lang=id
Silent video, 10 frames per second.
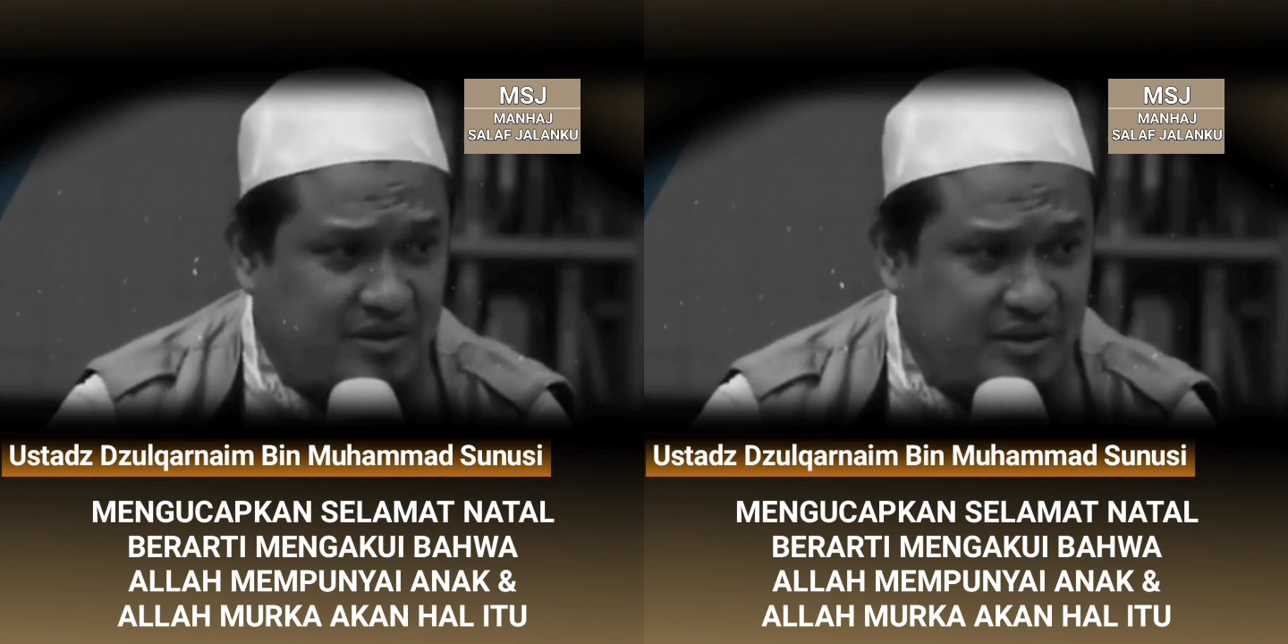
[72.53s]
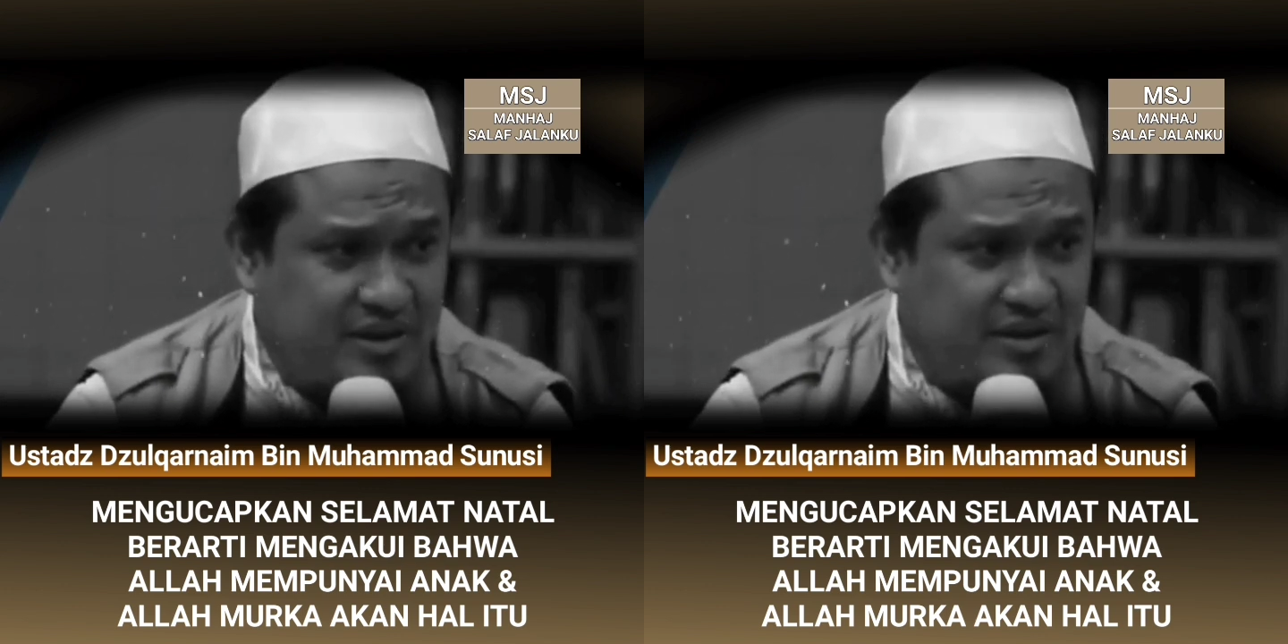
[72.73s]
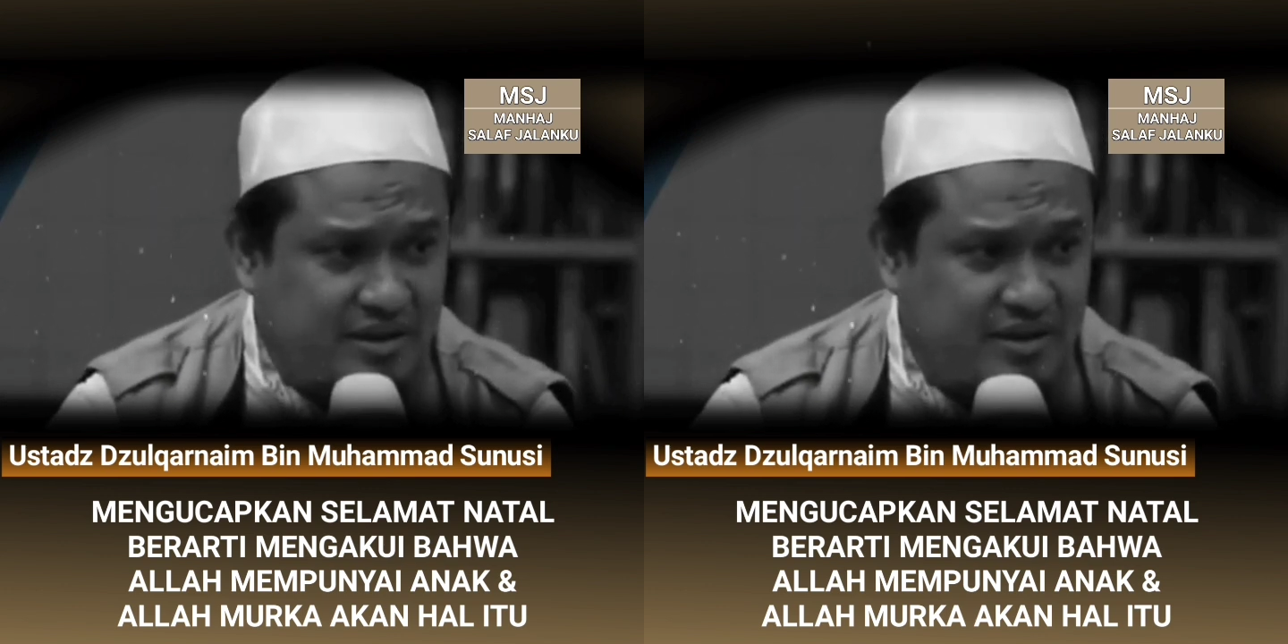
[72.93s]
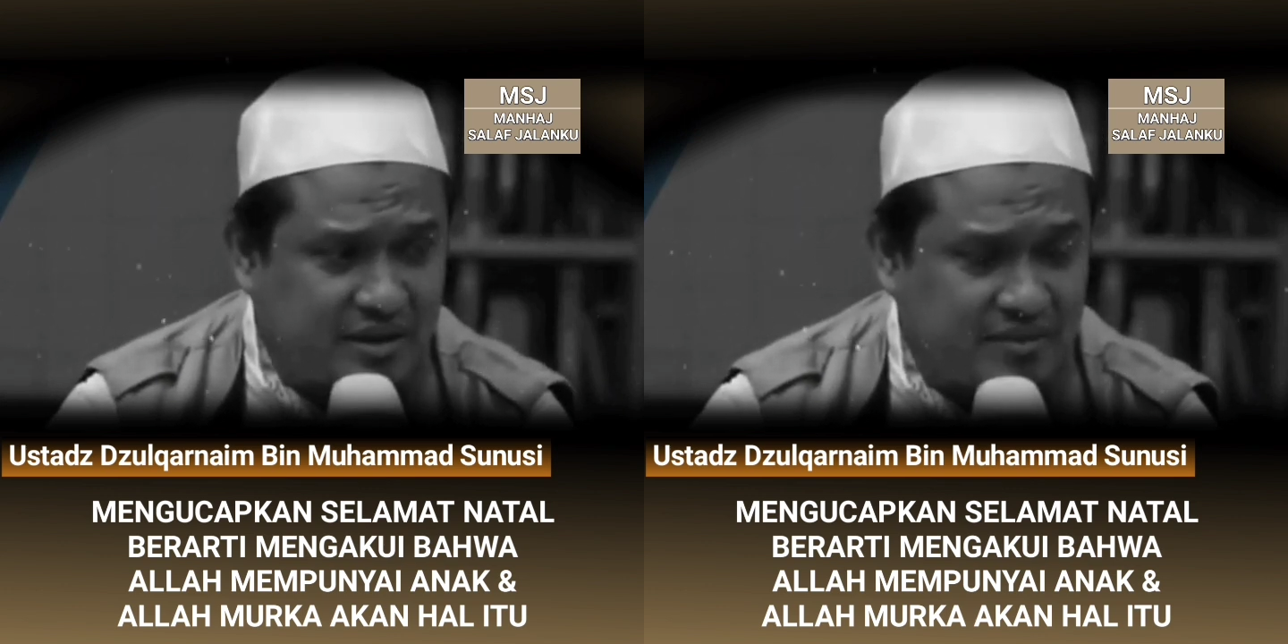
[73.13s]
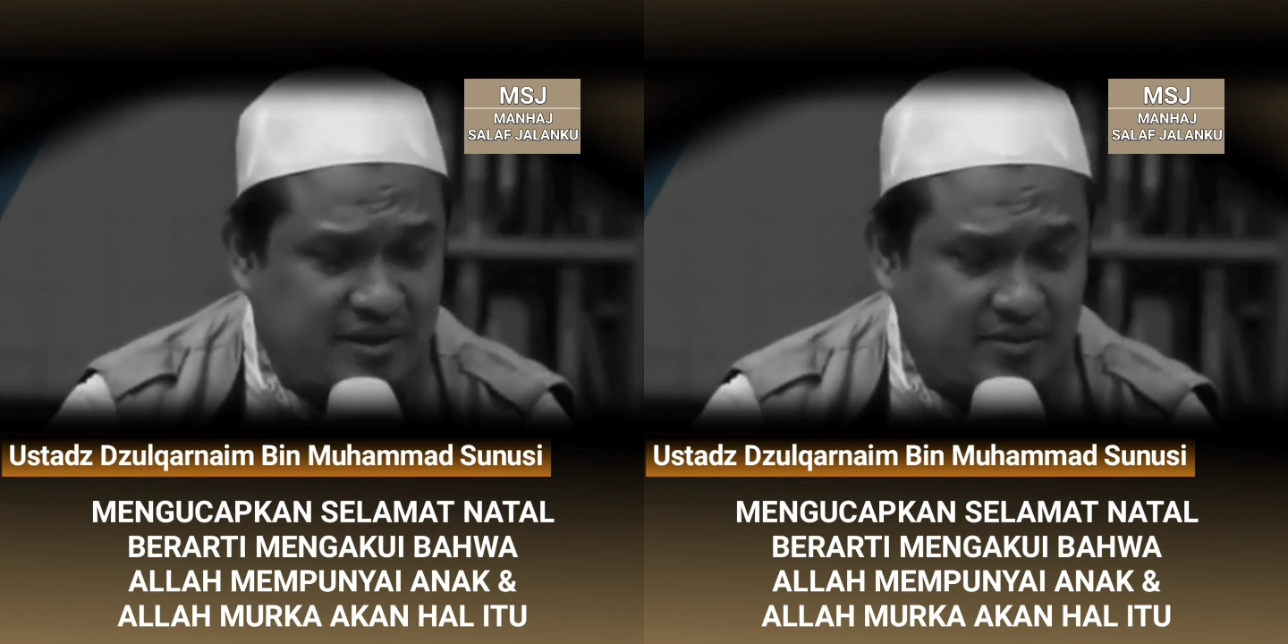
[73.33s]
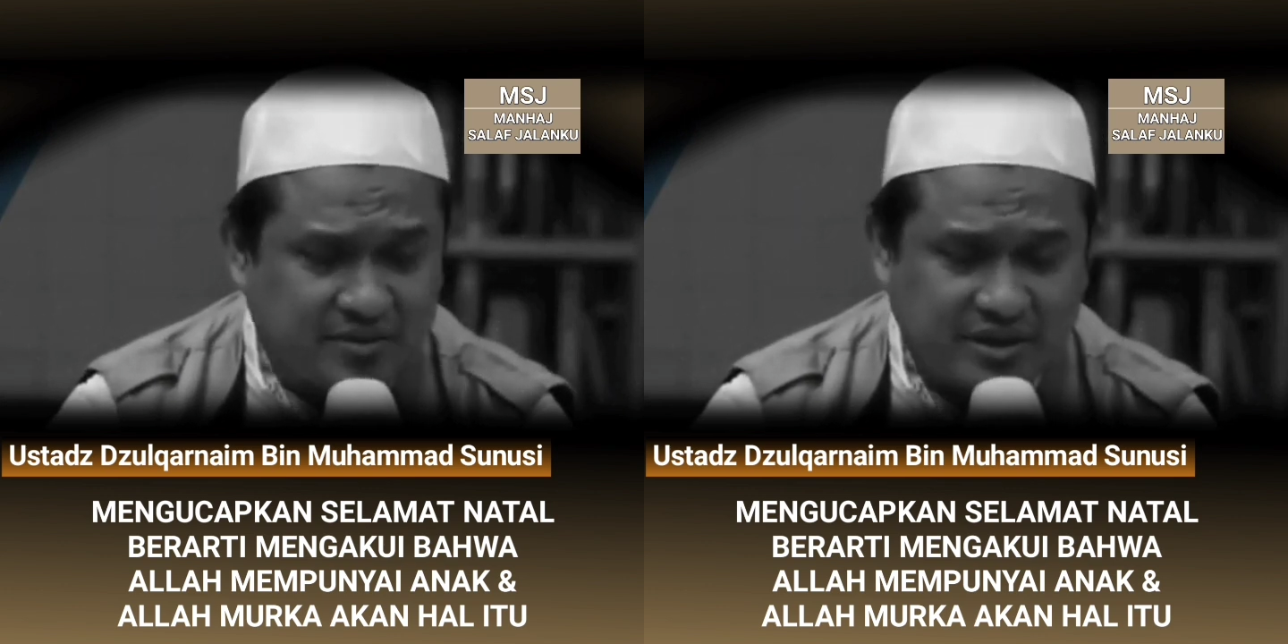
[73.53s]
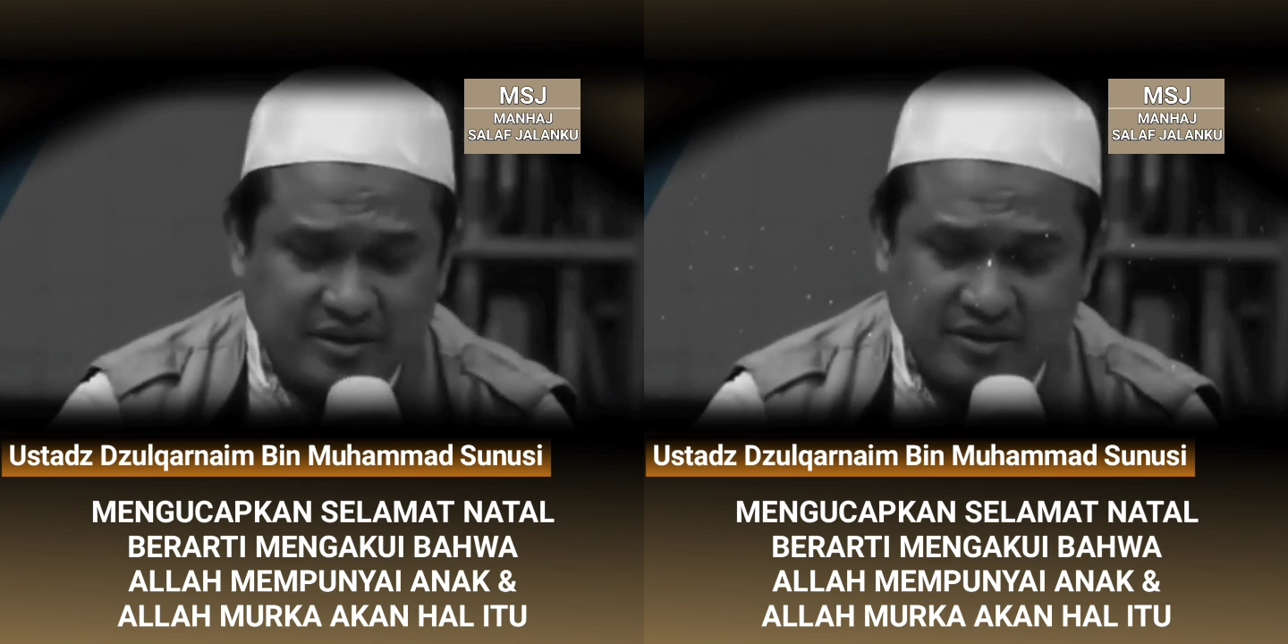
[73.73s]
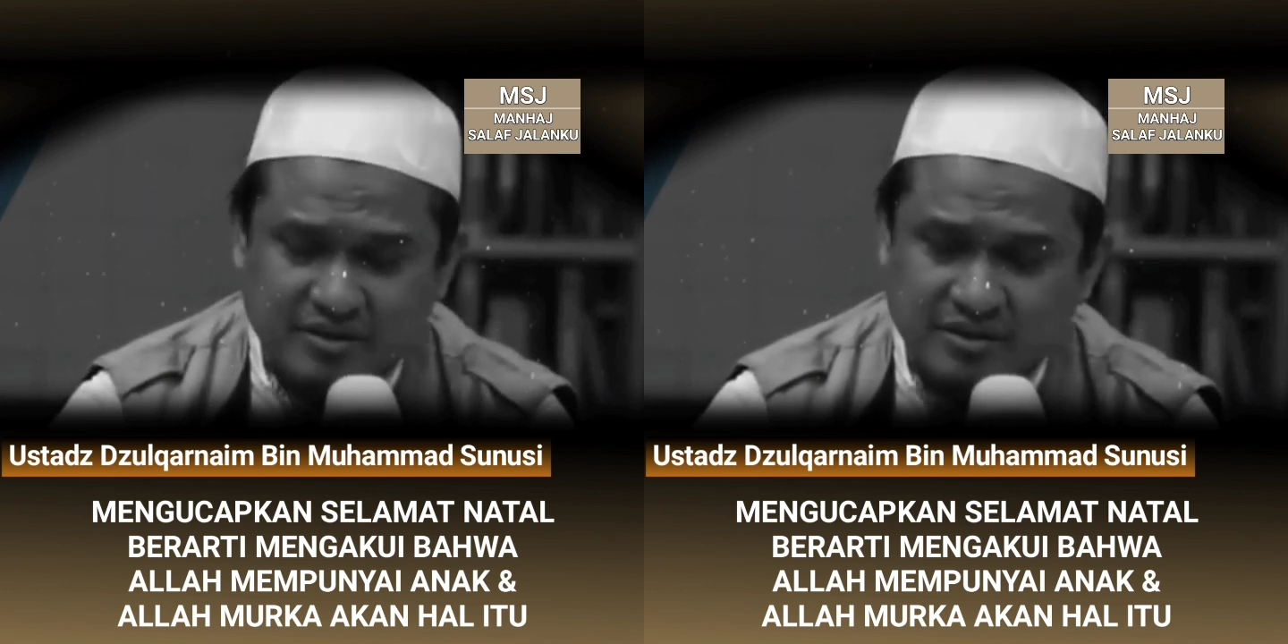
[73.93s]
Allah terangkan di dalam Al-Quran.